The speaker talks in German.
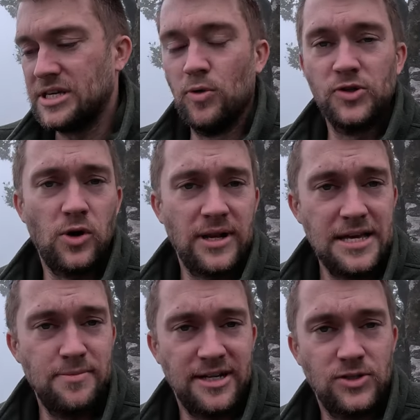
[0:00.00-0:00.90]
Ich muss auch
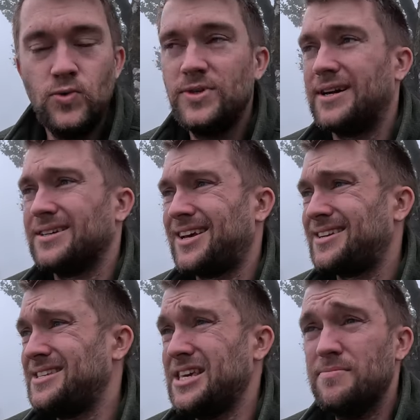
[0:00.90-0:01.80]
gleich mal dazu sagen, es
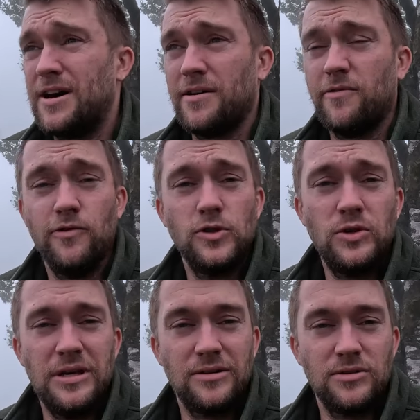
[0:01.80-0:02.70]
hat nicht immer
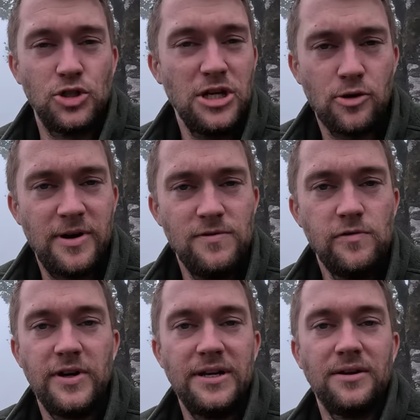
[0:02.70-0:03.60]
funktioniert. Das steht auch bei
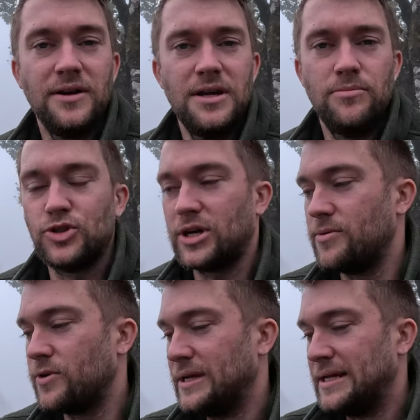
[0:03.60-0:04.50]
Viewfinder drin in der
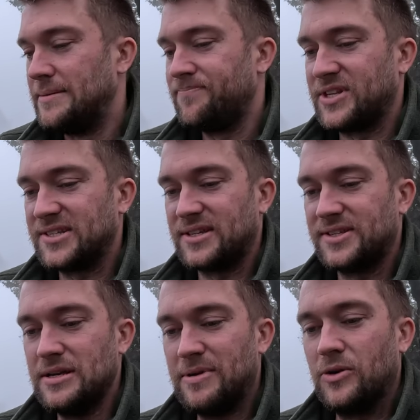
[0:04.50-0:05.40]
Beschreibung, dass
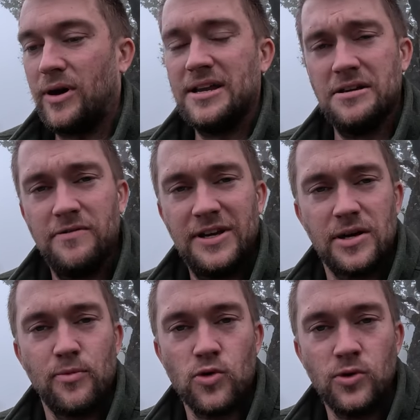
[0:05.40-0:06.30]
das immer noch eine
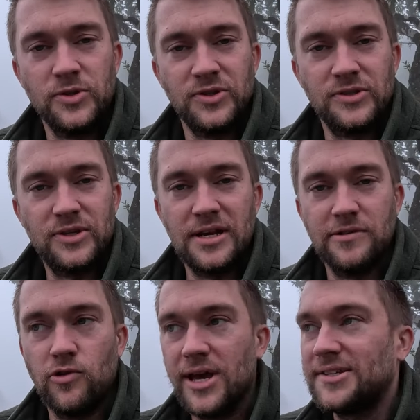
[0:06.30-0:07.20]
Wetterprognose ist,
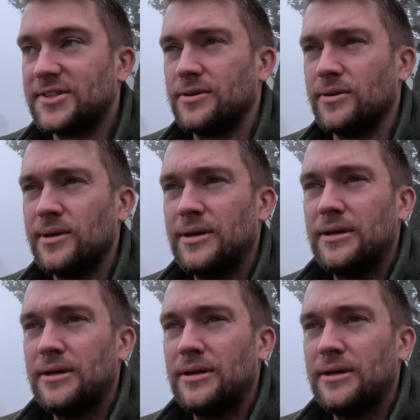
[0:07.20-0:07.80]
eine Vorhersage.